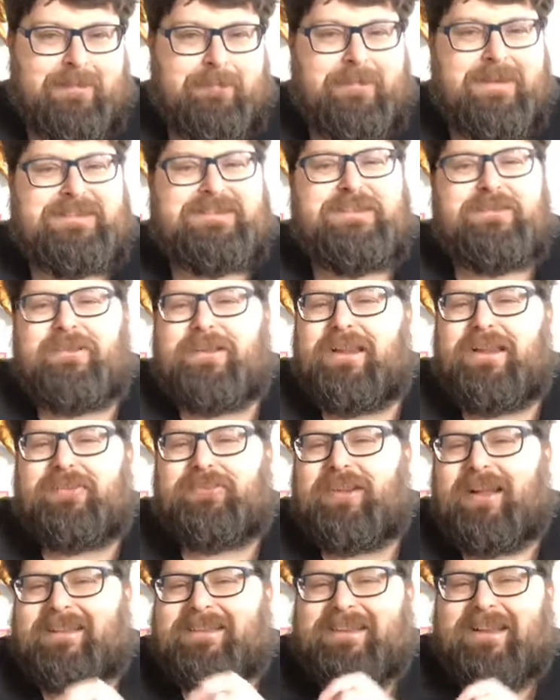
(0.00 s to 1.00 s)
Persino nelle
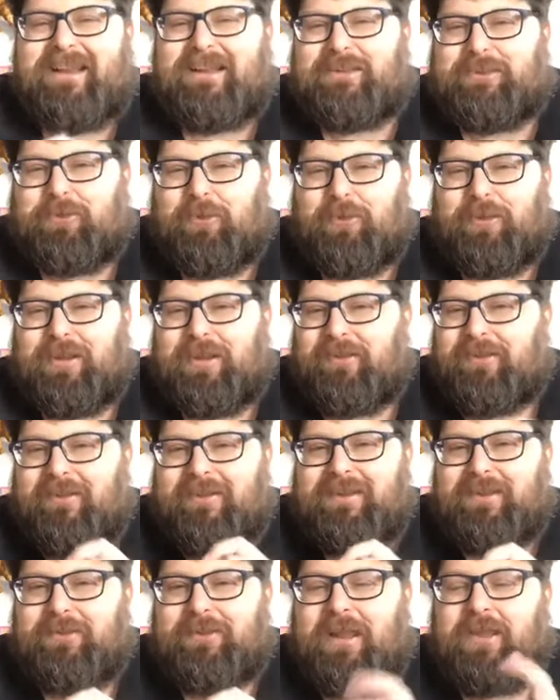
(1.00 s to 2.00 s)
chat cattoliche, non
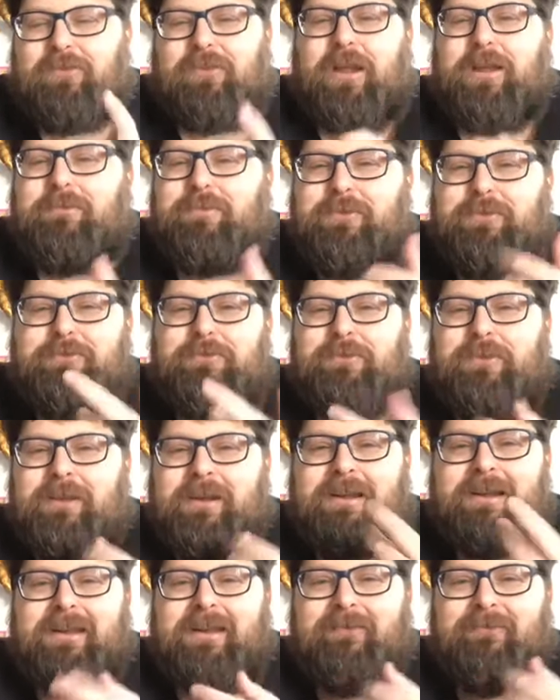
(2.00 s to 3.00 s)
avete notato che i più
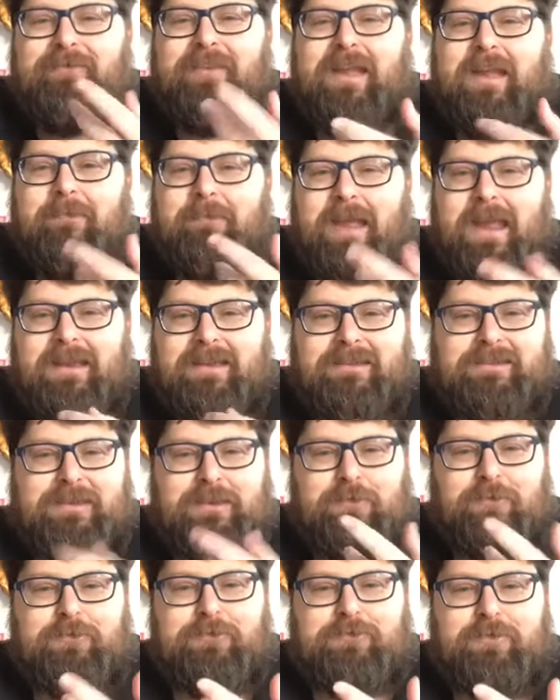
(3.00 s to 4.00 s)
veementi
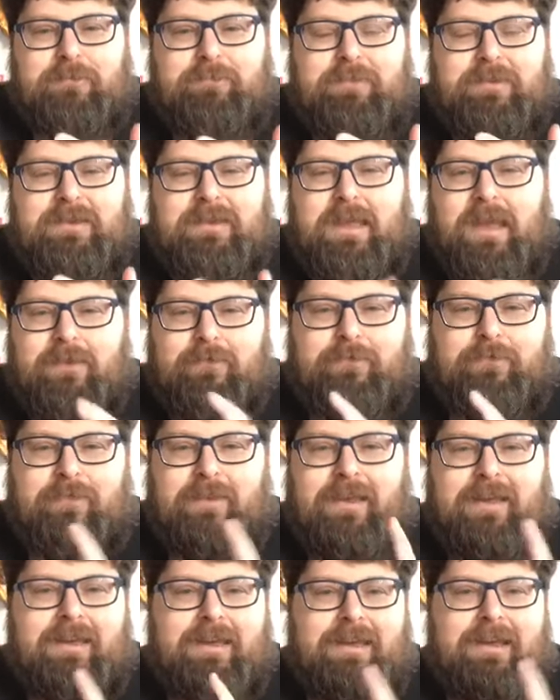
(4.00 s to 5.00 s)
contro il
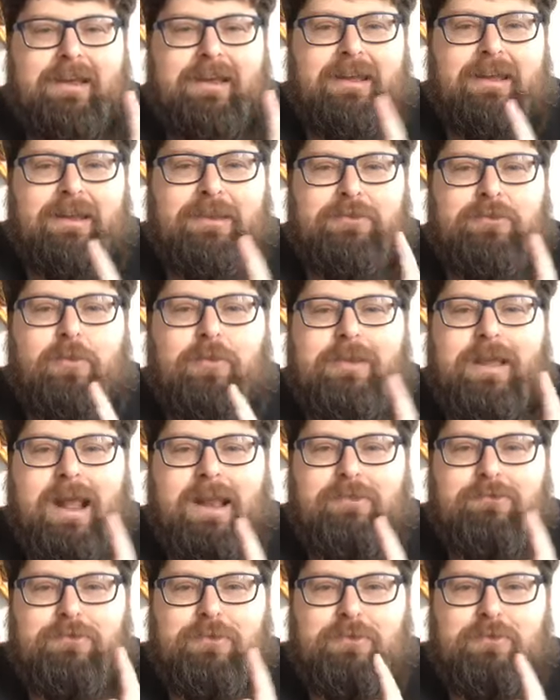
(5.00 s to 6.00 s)
PDF non
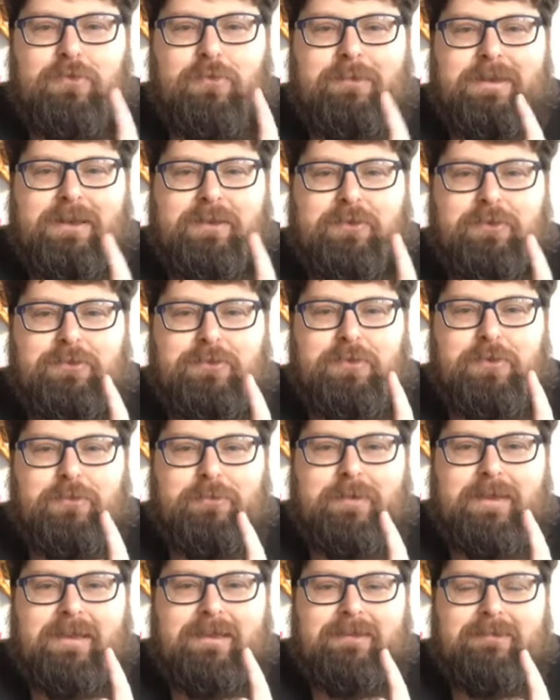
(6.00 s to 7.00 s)
hanno il nome e il
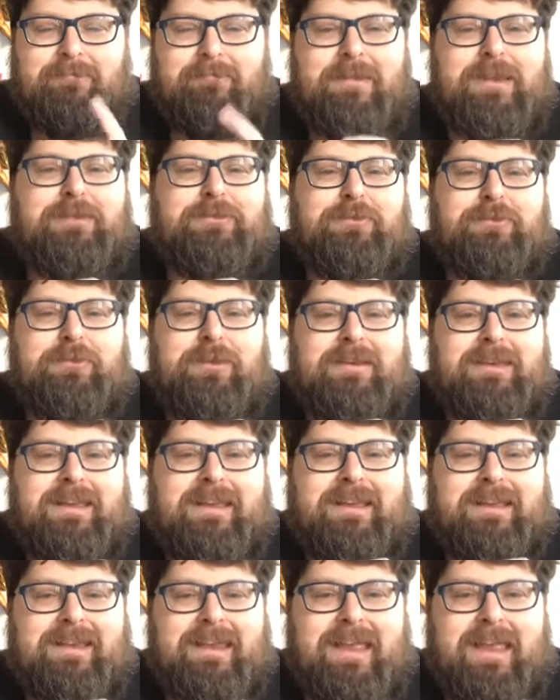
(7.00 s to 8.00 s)
cognome, mettono il
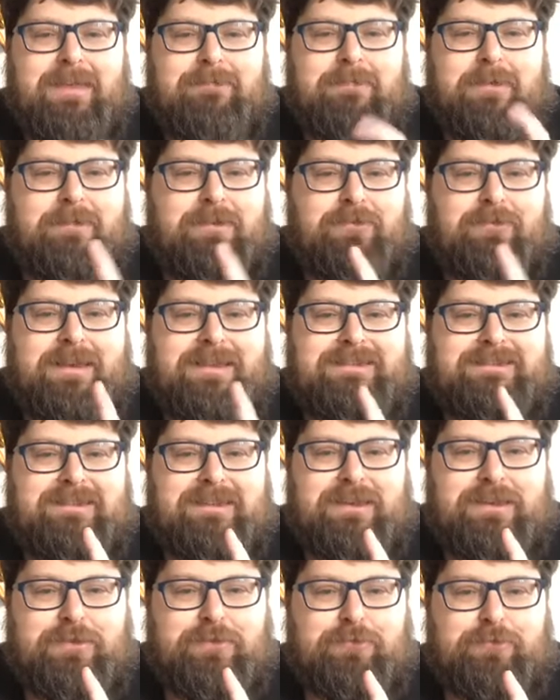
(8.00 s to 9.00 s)
nickname per non
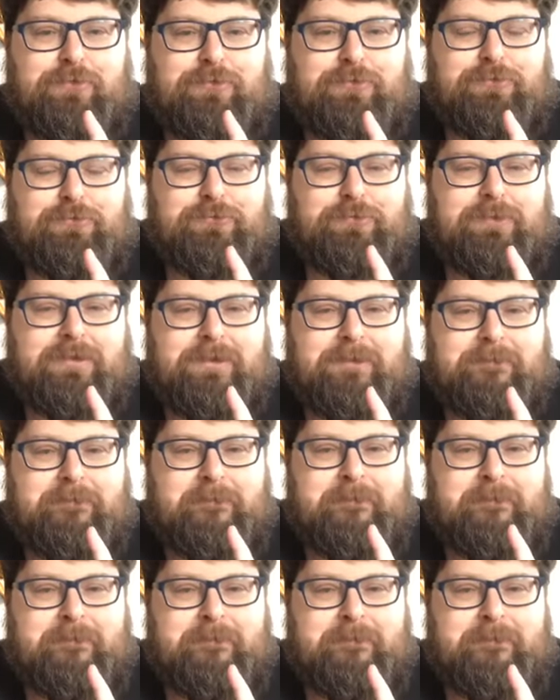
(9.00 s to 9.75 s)
essere riconosciuti?